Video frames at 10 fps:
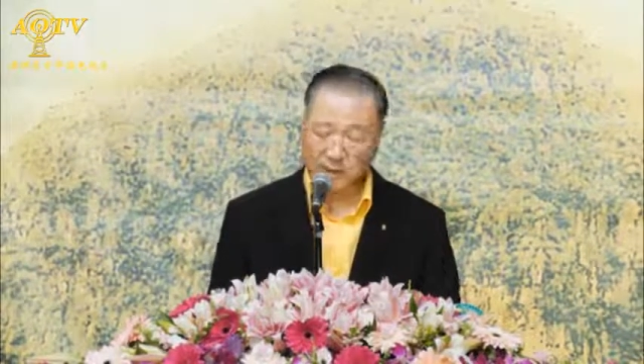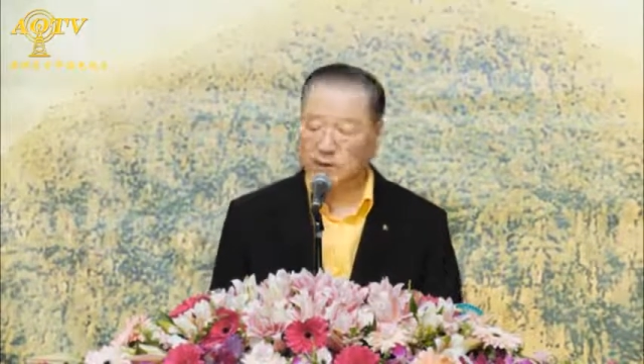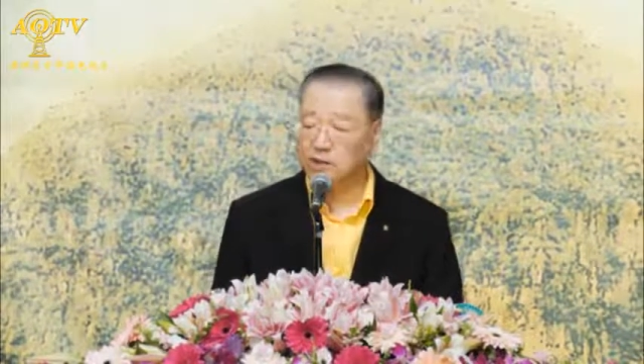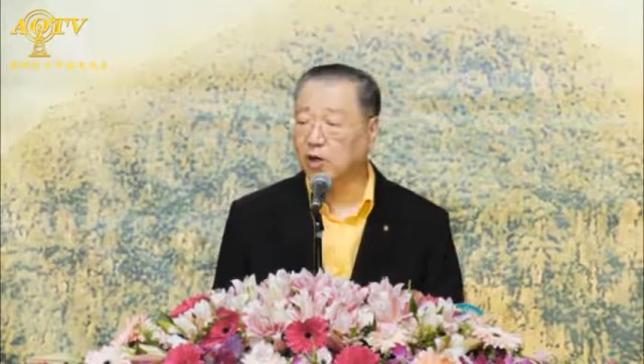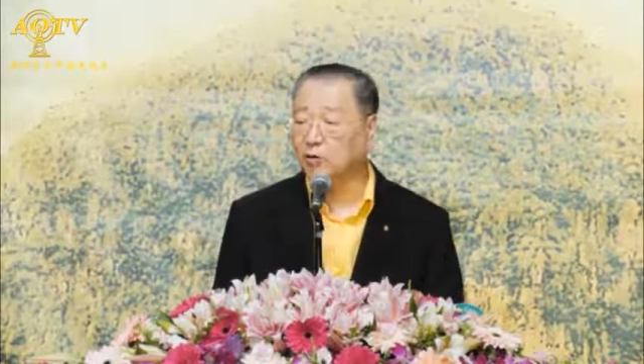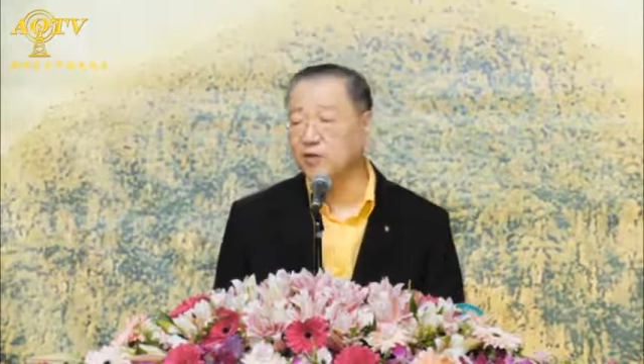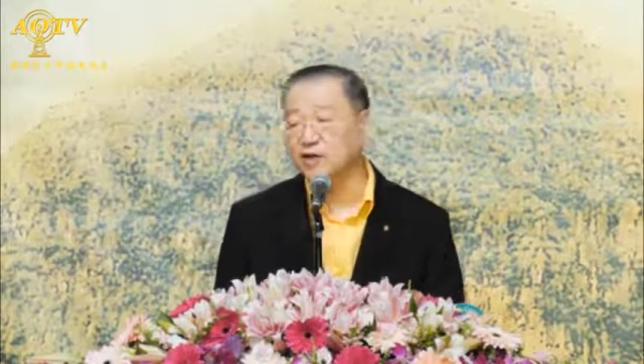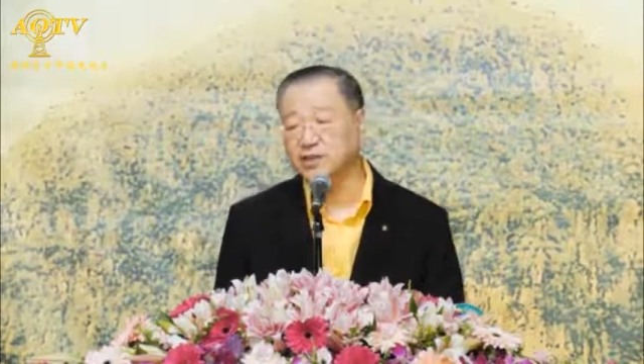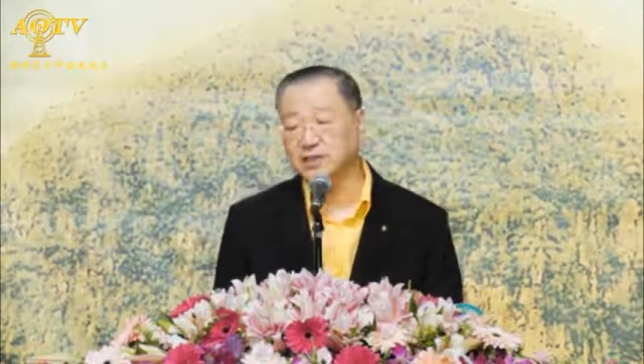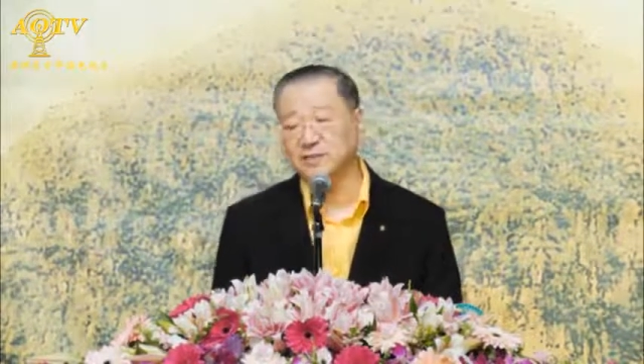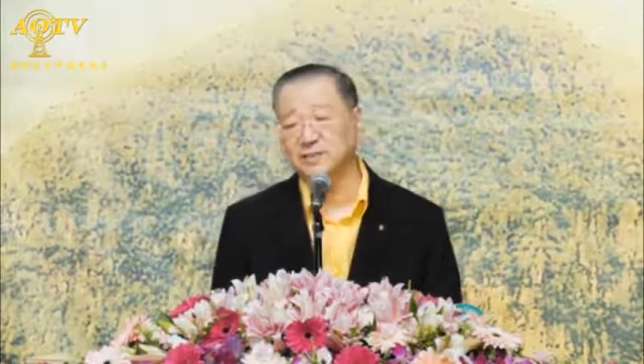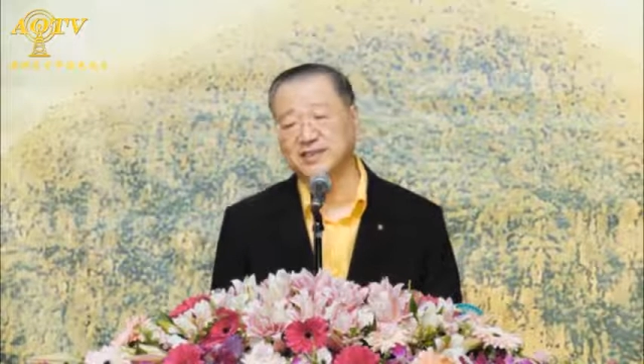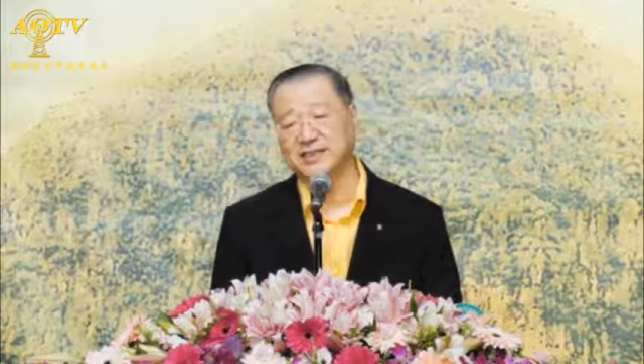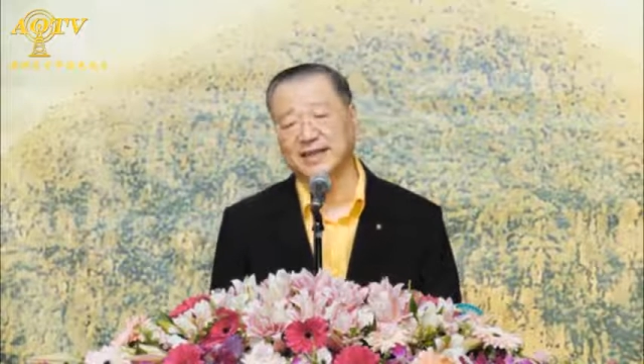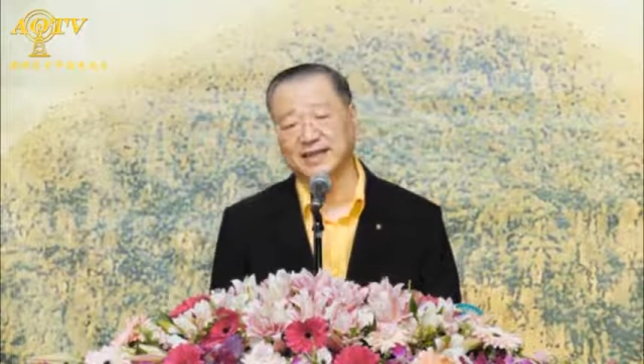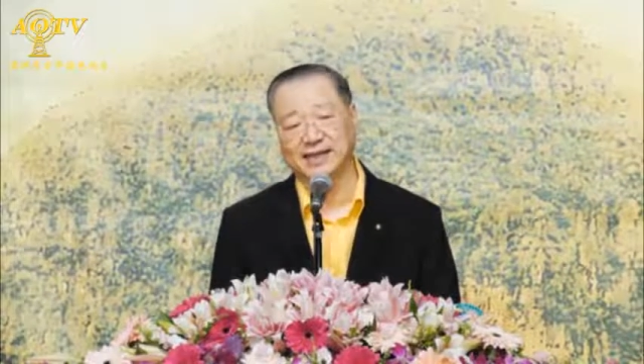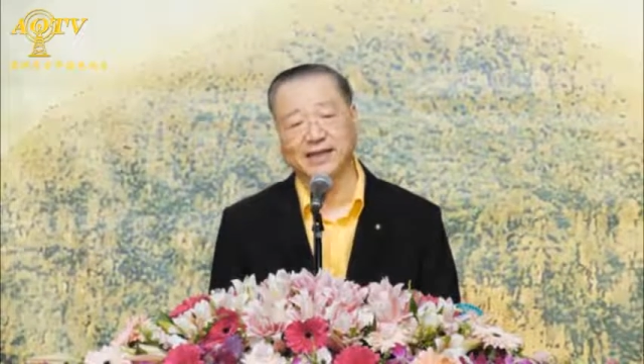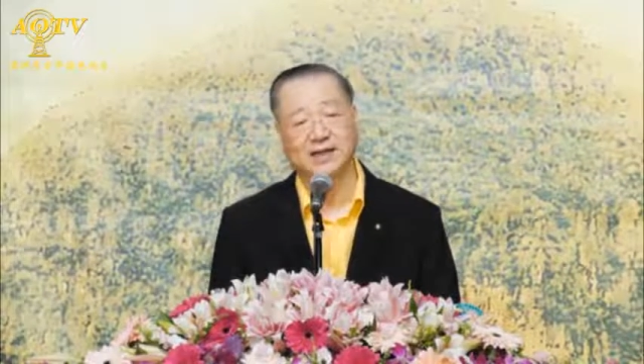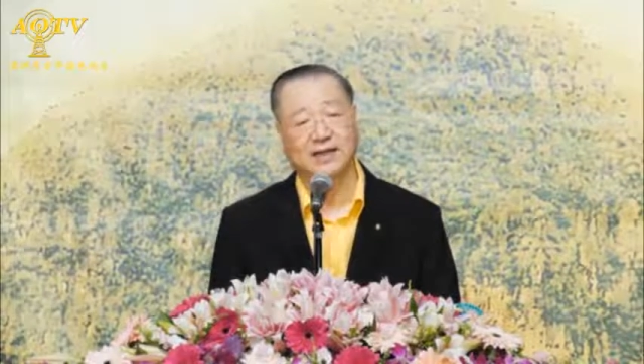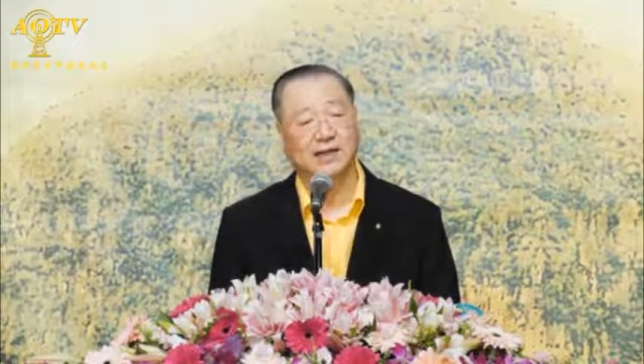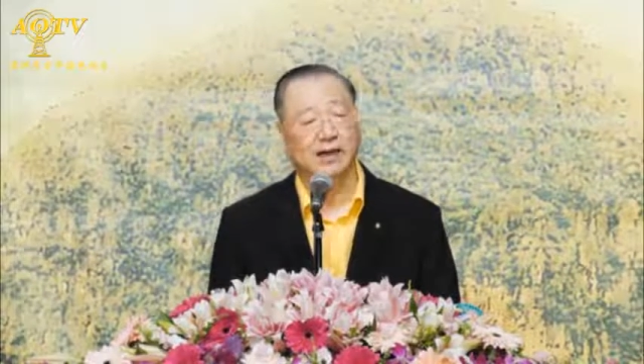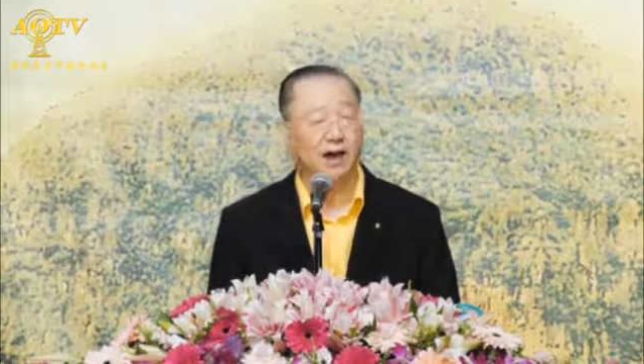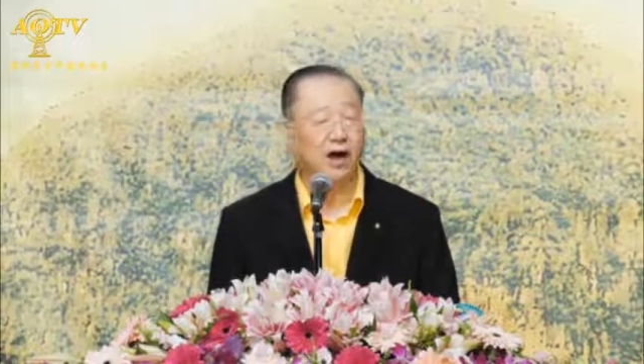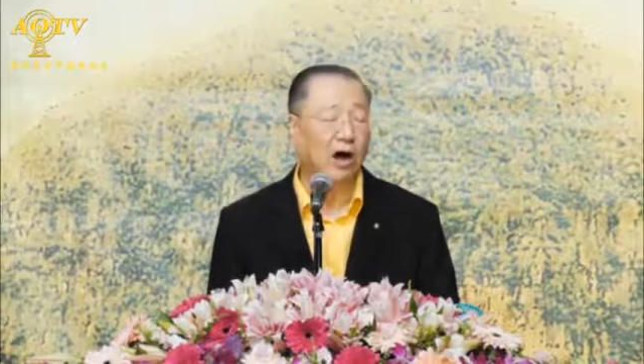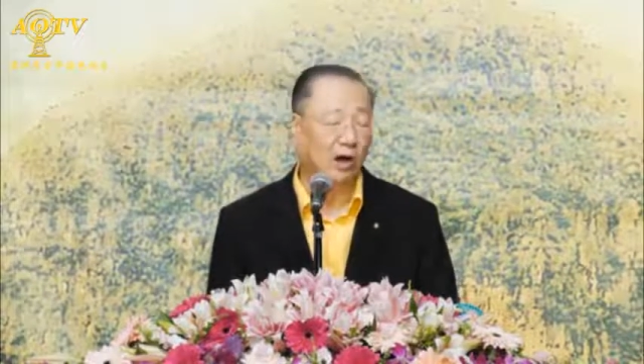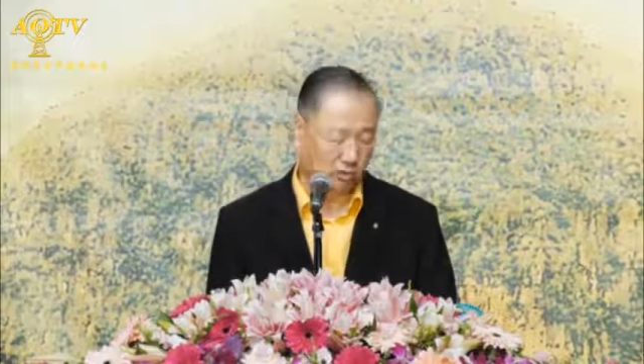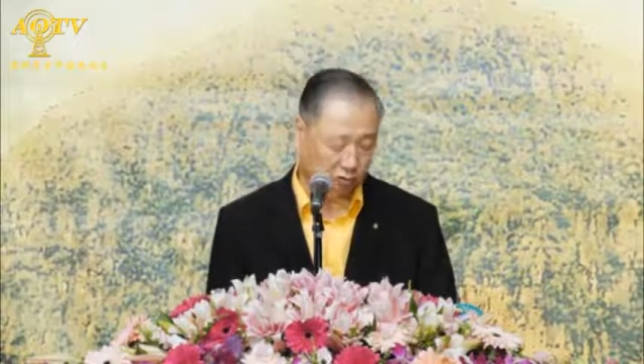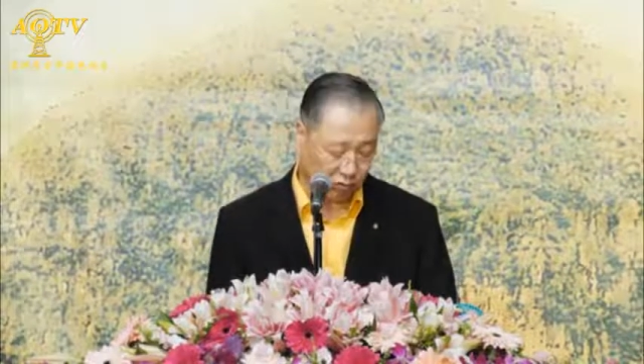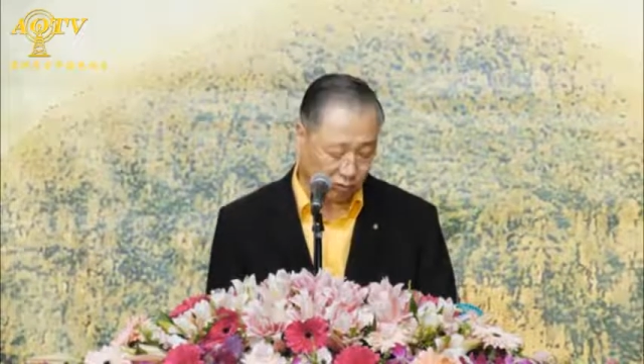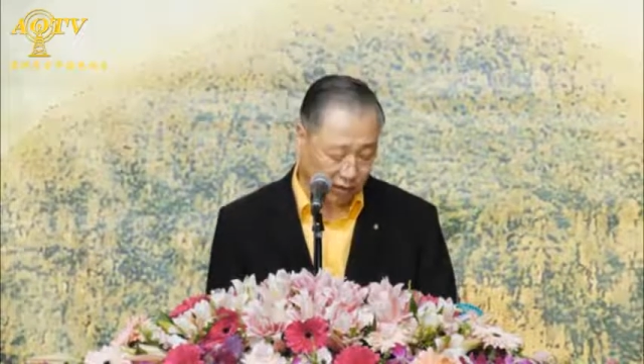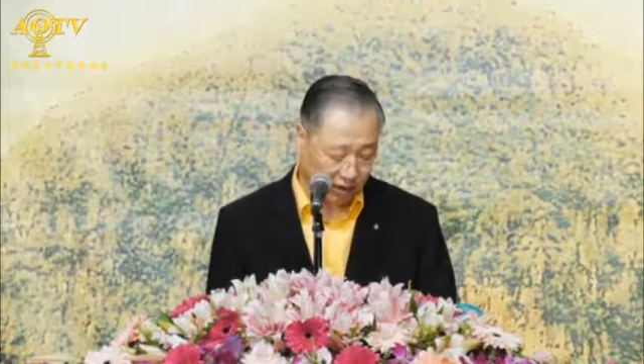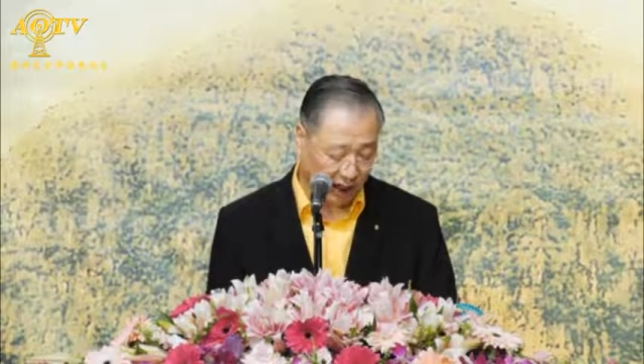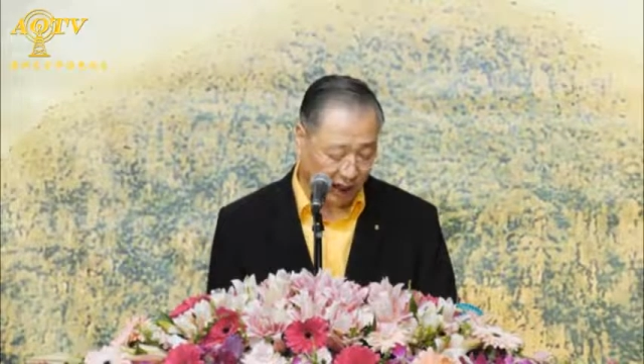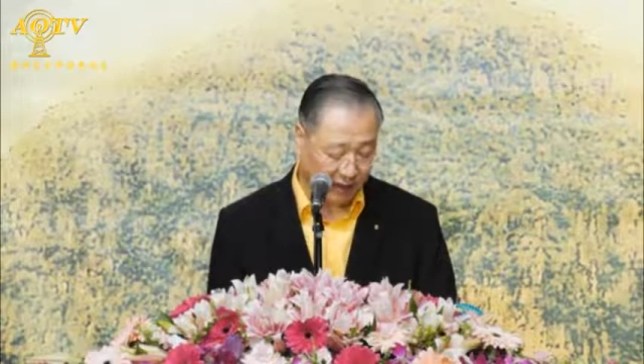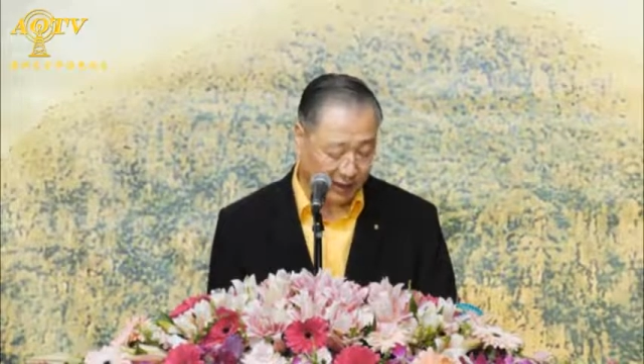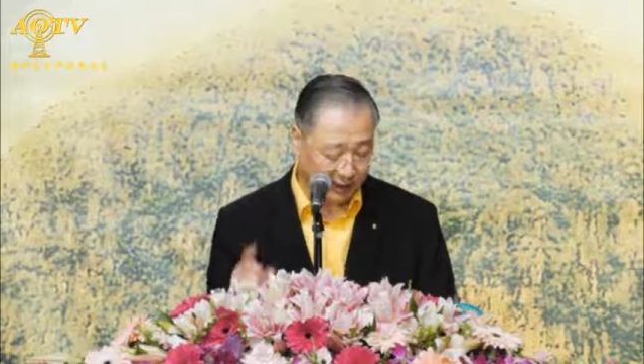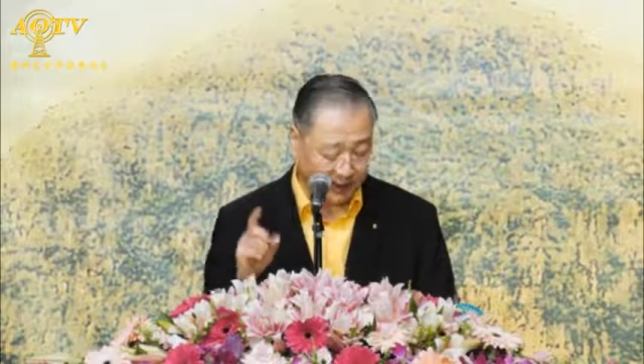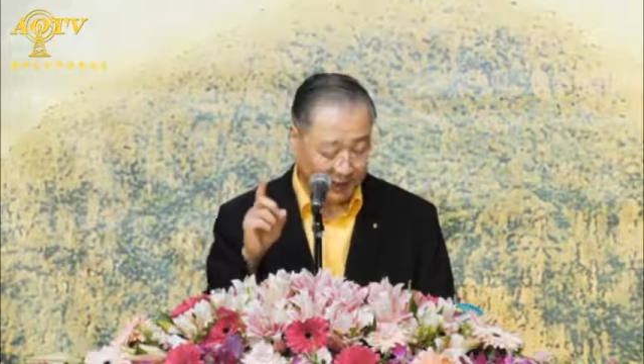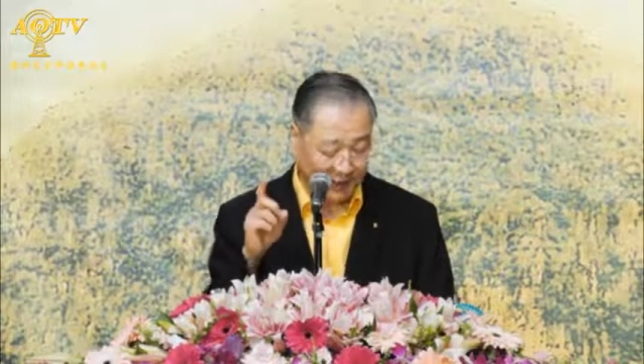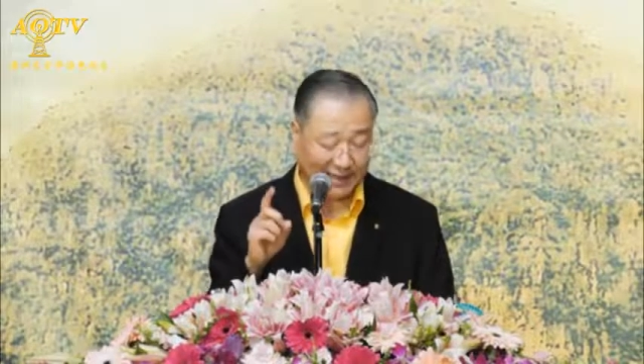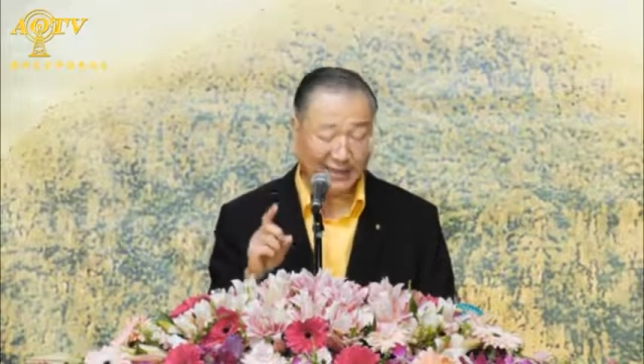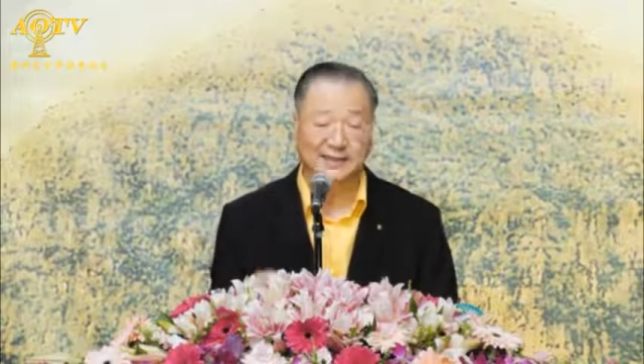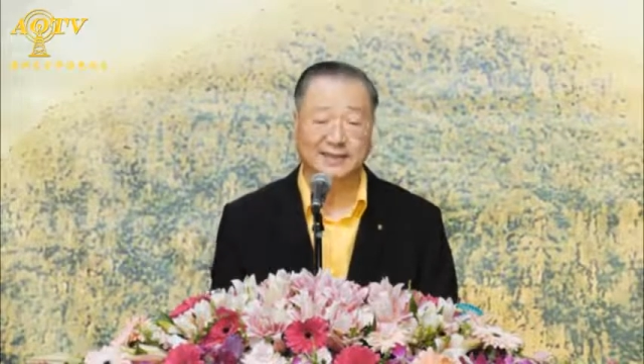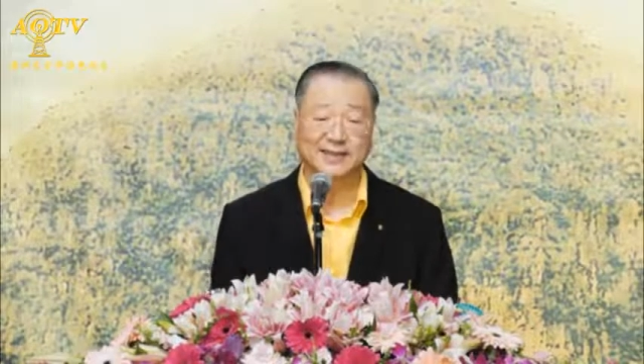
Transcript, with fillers: 药方是这么写的：好肚肠一根，